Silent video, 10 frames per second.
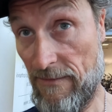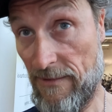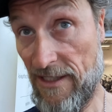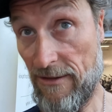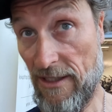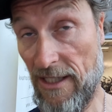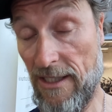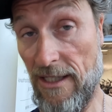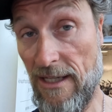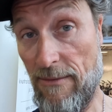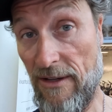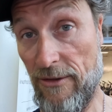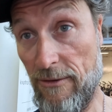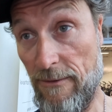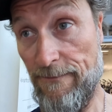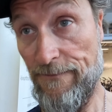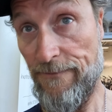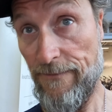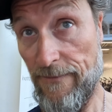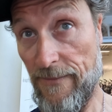nicht so richtig, aber so
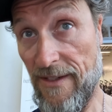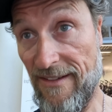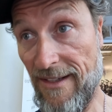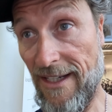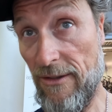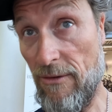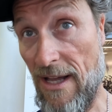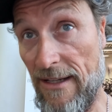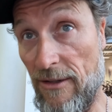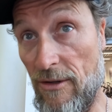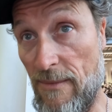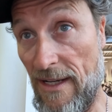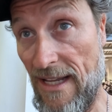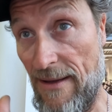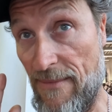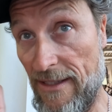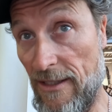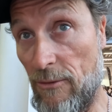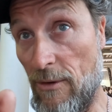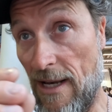jetzt eine Richtung angenommen hat, er macht die
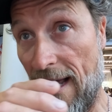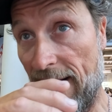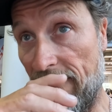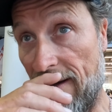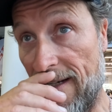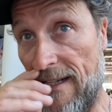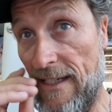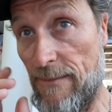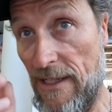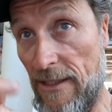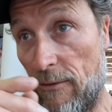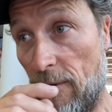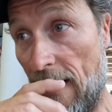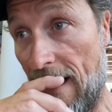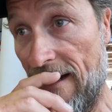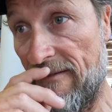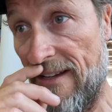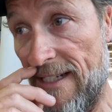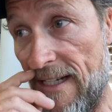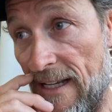Tour alleine weiter, ich mache die Tour alleine
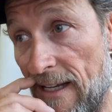weiter.